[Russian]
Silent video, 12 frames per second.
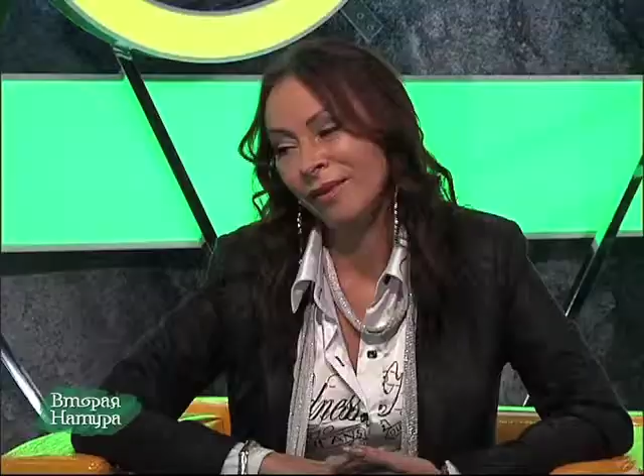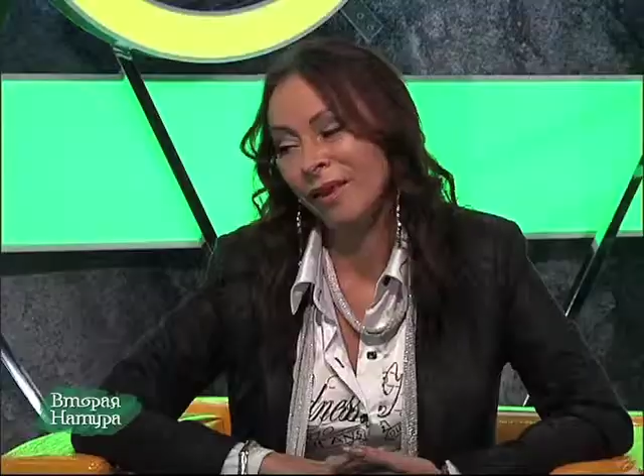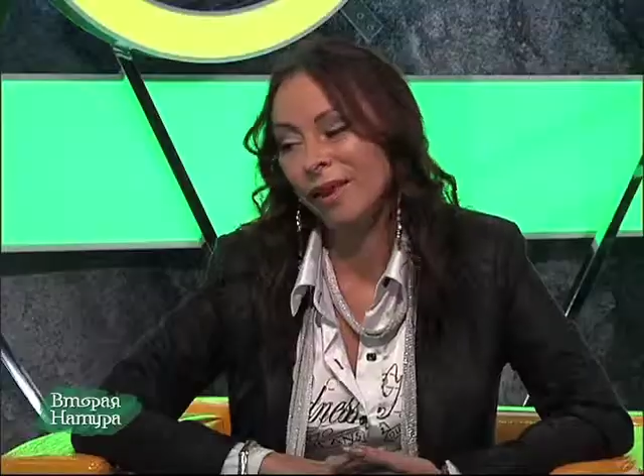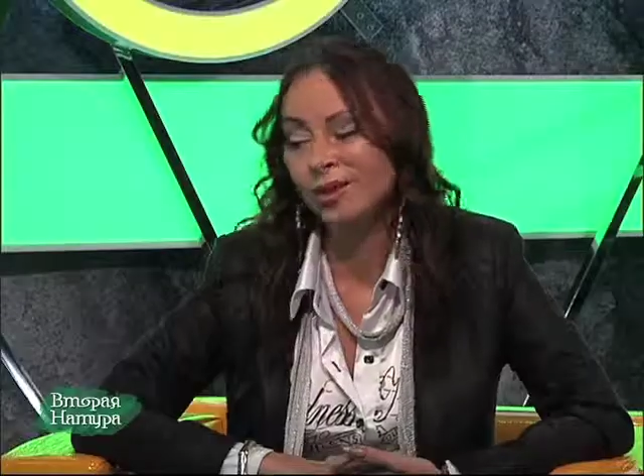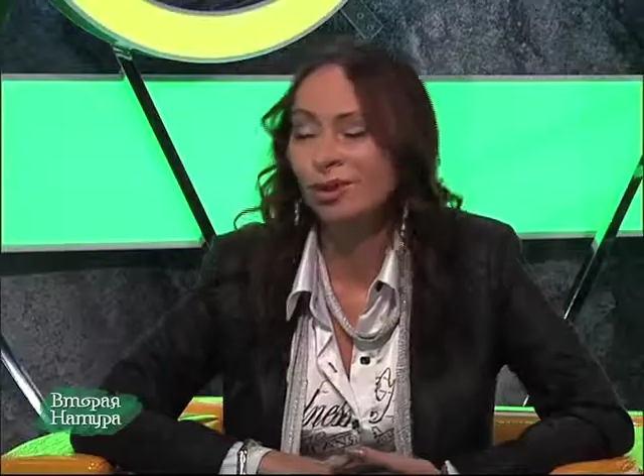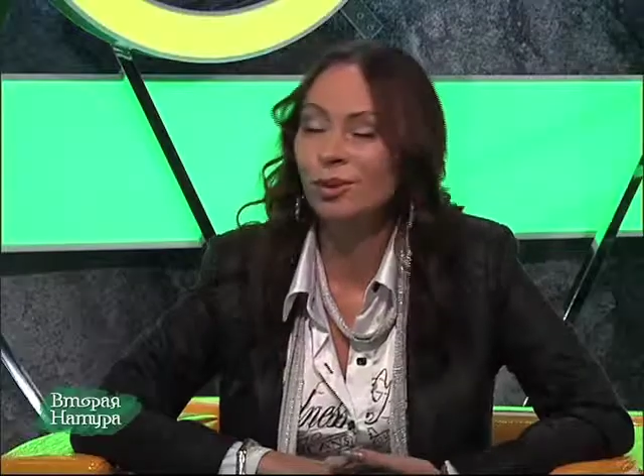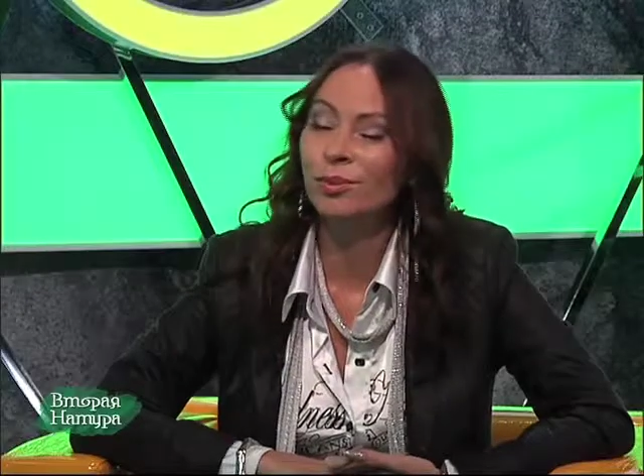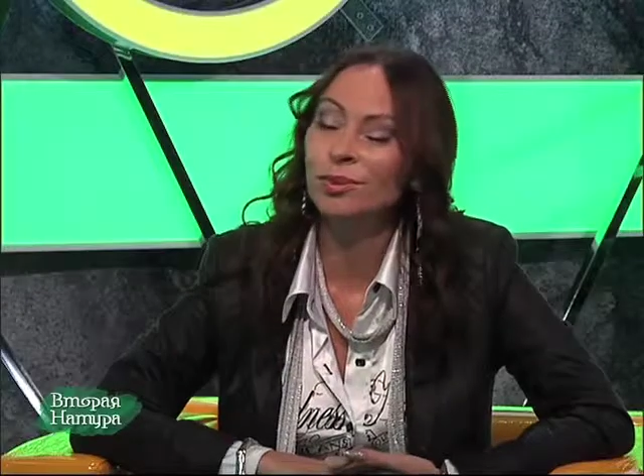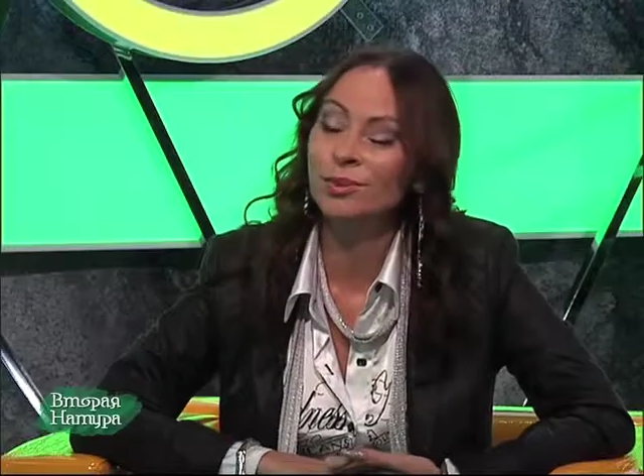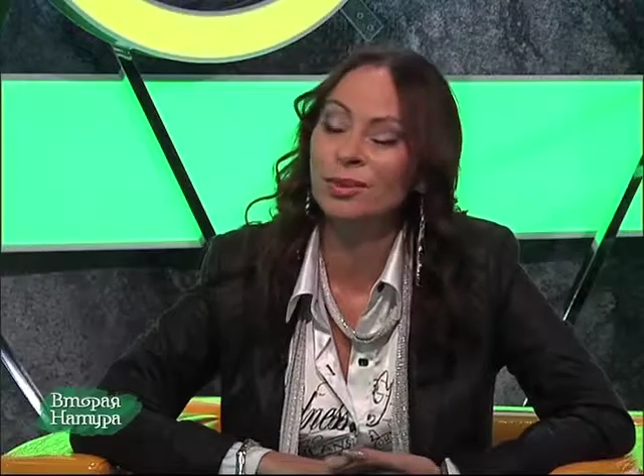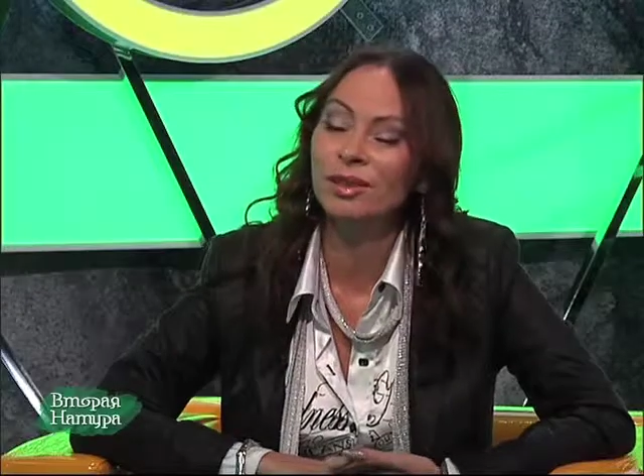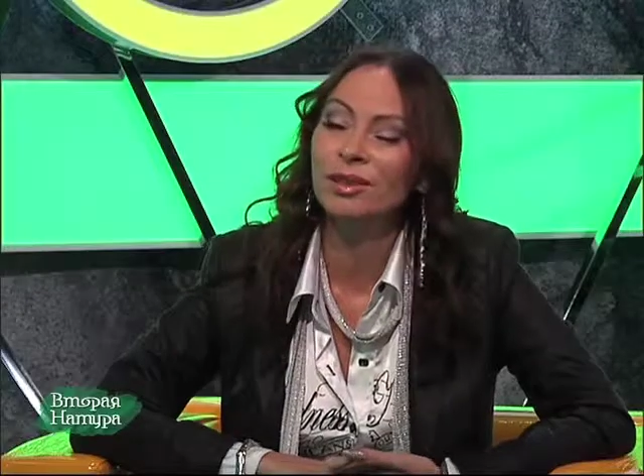А еще я люблю
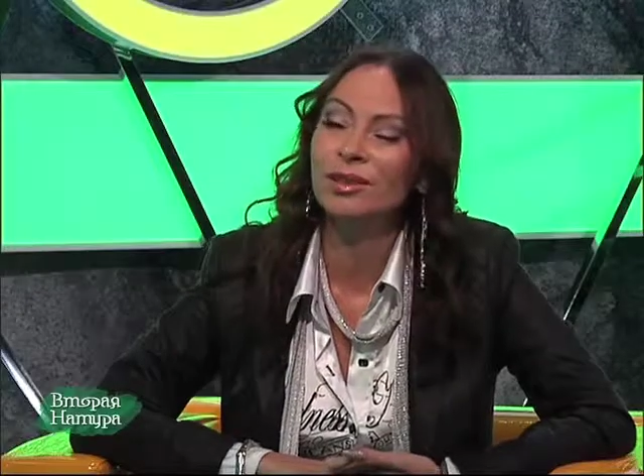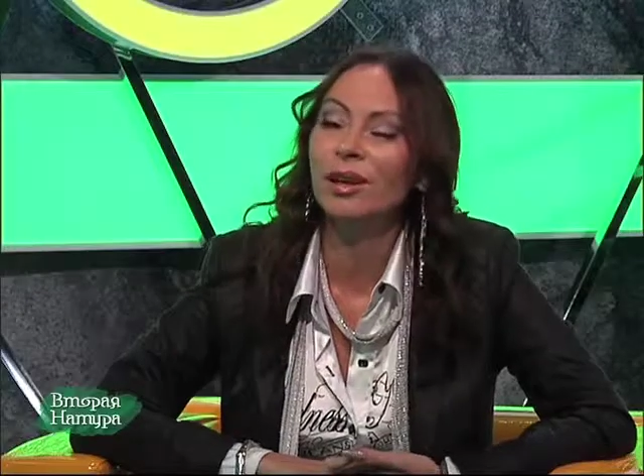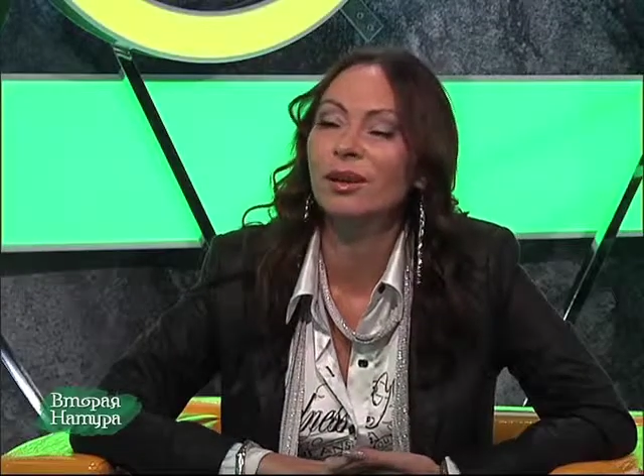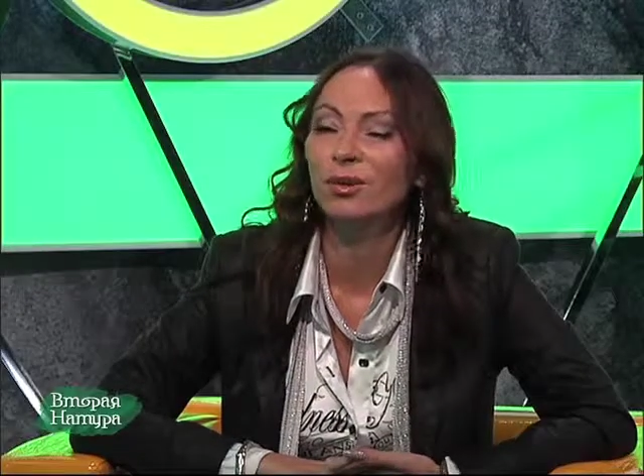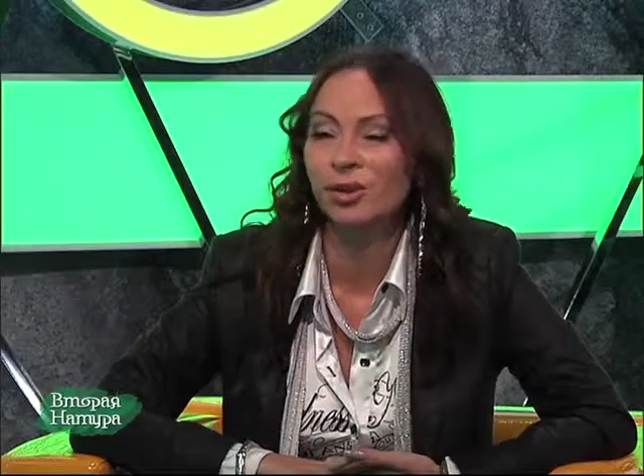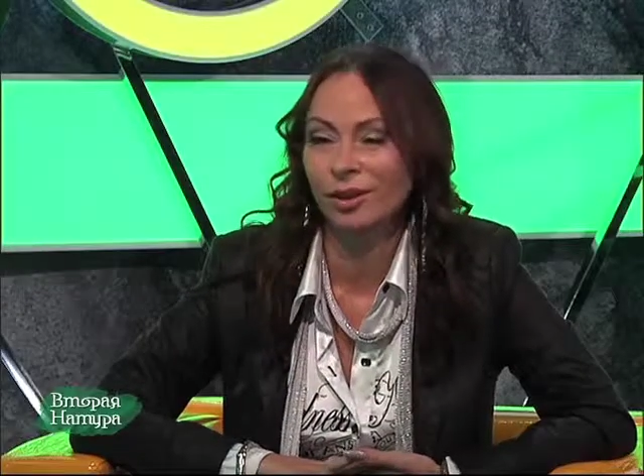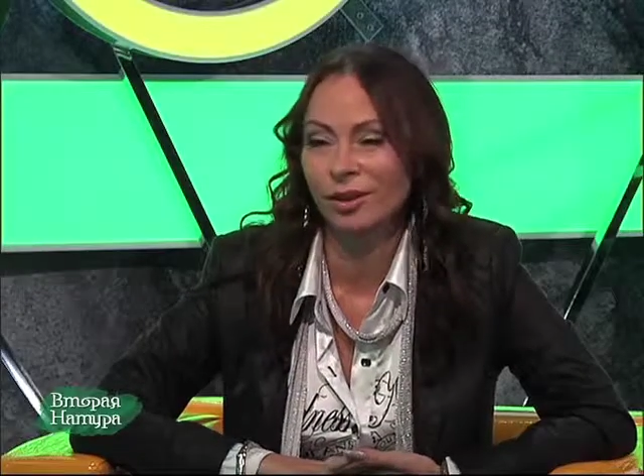смотреть хорошее